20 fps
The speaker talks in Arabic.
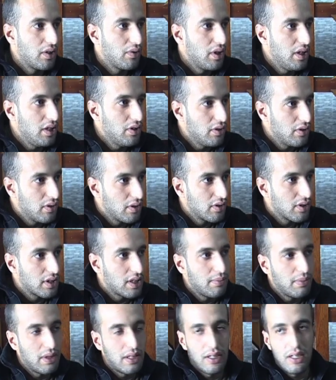نوليو
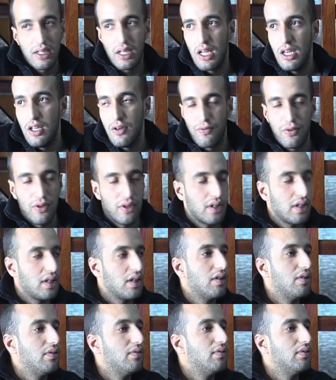كيما
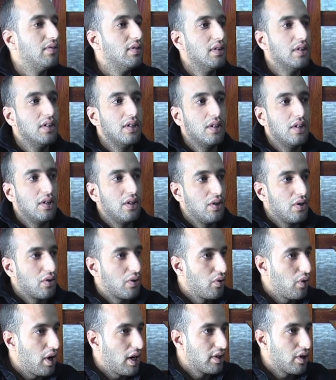كاليفورنيا
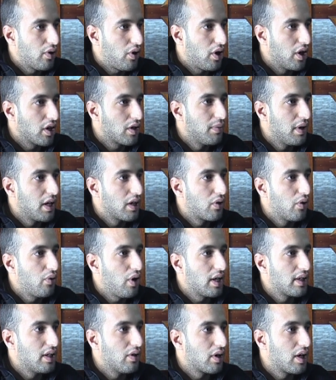وكل واحدة وحكمها كل
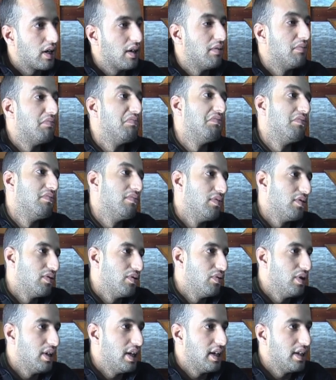واحدة وق...
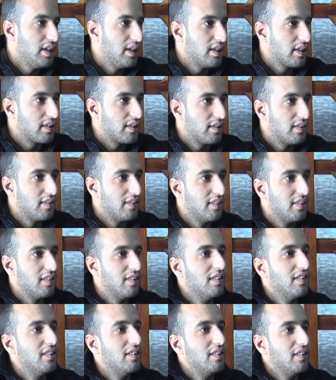ولايات
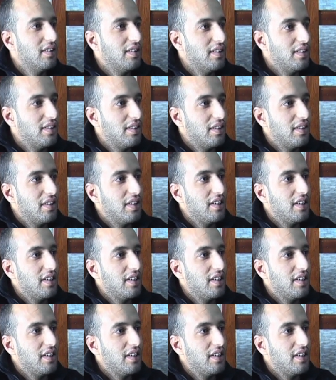فيدرالية